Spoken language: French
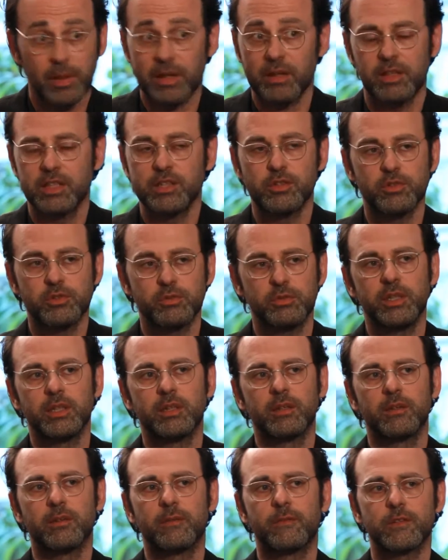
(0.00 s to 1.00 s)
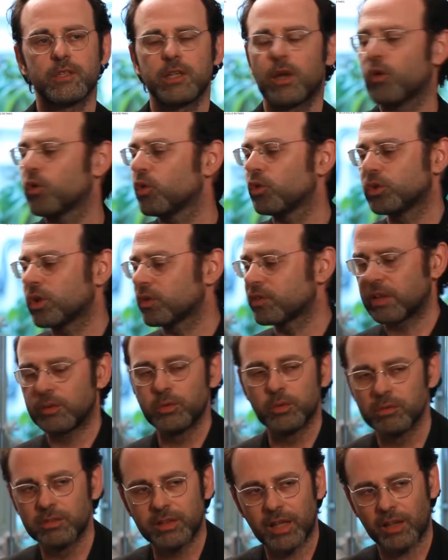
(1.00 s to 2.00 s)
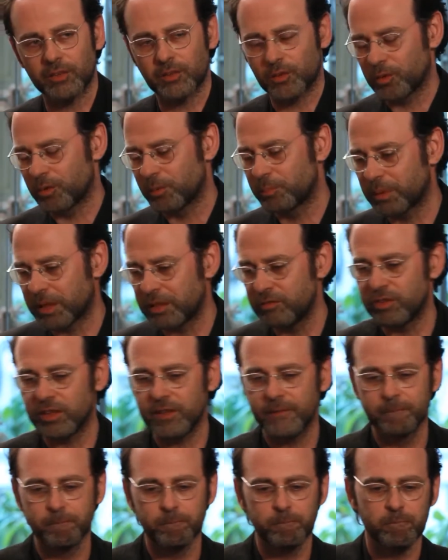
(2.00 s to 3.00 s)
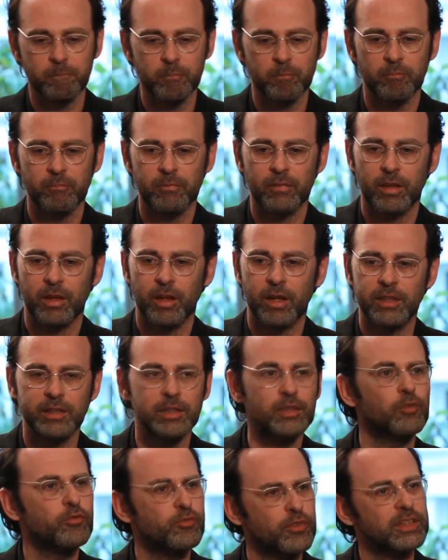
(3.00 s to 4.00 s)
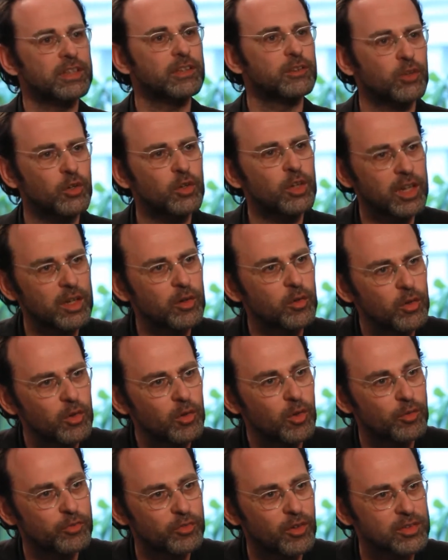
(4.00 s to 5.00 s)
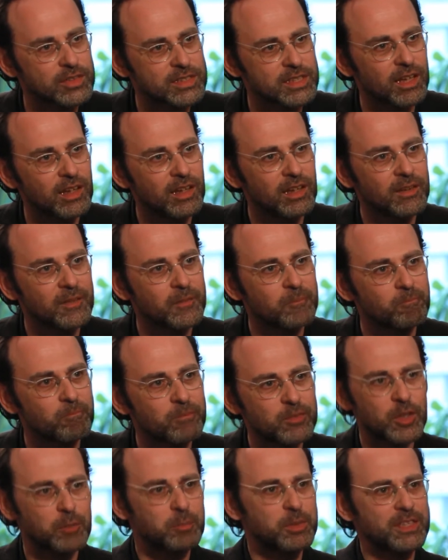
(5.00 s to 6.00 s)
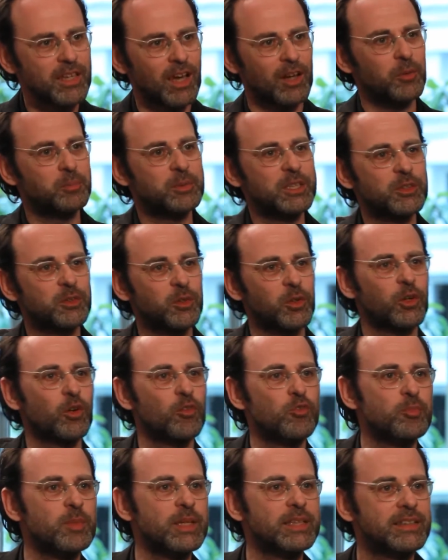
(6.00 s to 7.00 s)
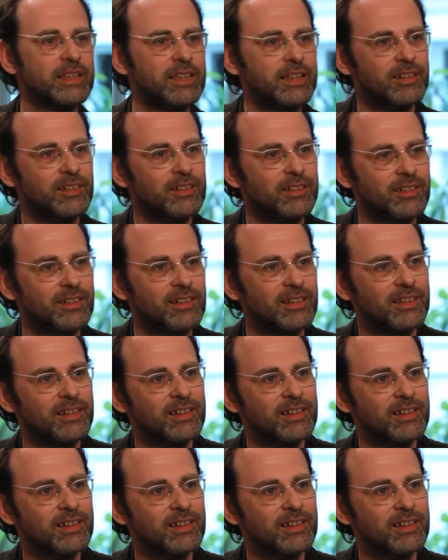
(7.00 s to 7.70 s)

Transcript: pas qui je suis. Je les rencontre dans un cadre privé. Et ils disent, vous faites des trucs rigolos en France, hein. C'est bizarre le petit truc que vous mettez. Euh.